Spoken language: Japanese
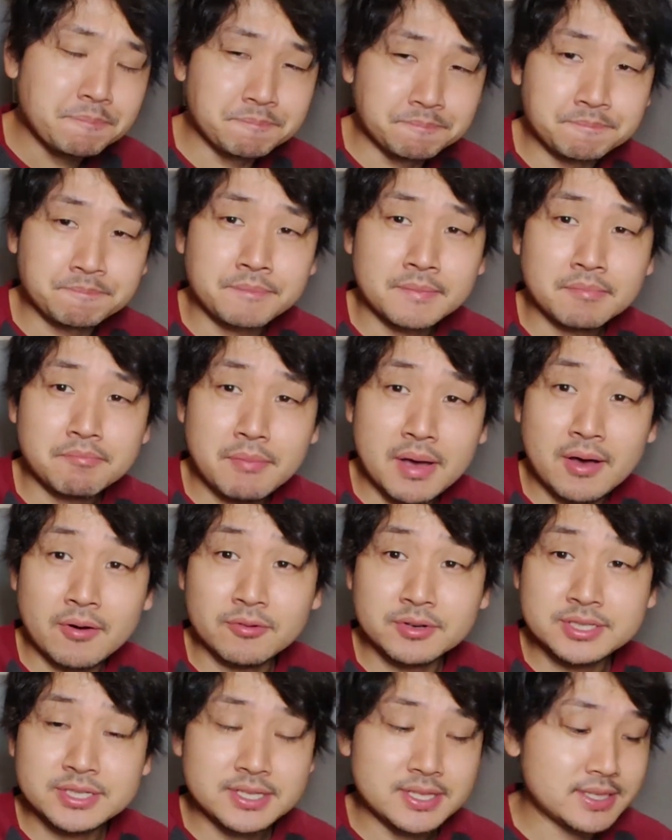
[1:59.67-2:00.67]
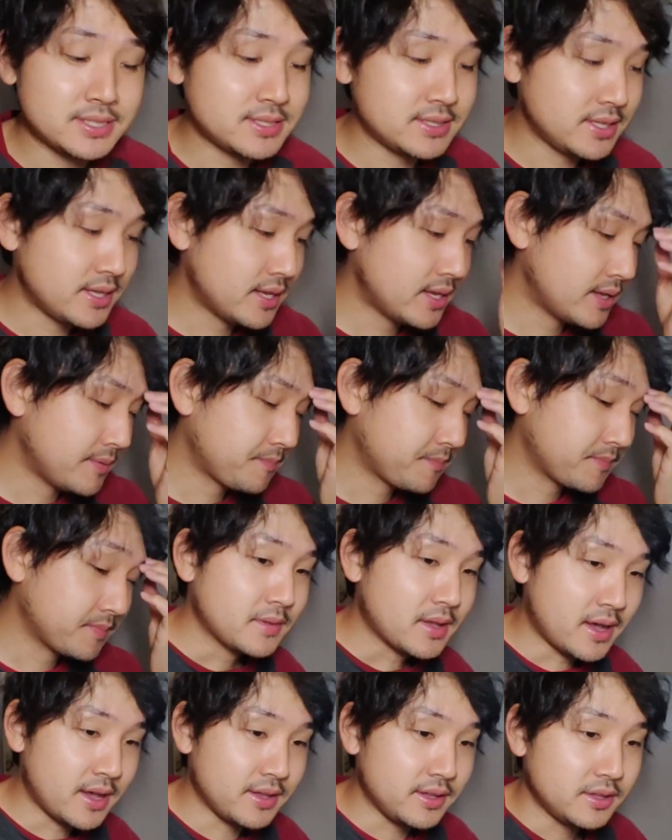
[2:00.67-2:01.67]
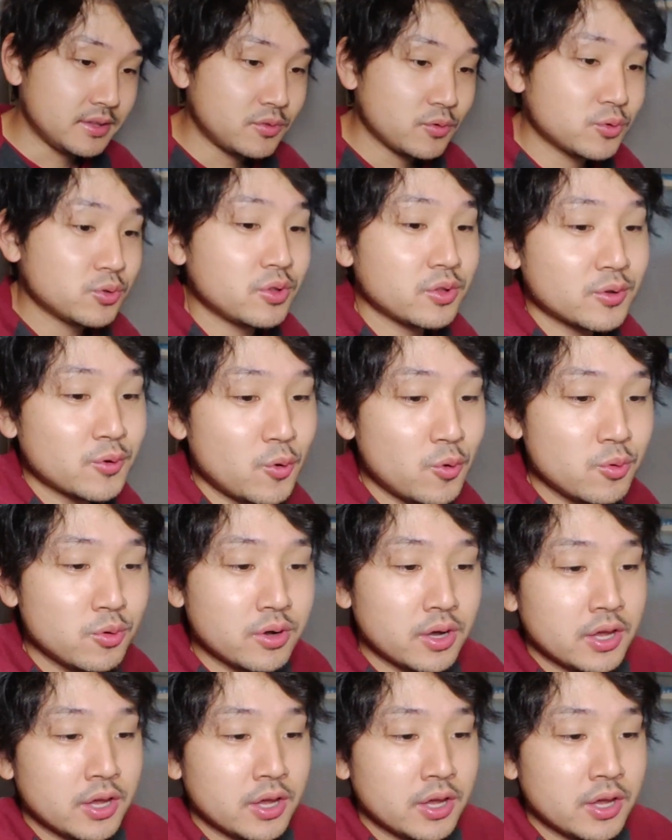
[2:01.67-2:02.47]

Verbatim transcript: うん。まあ、美味しいですね。はい。ということで、今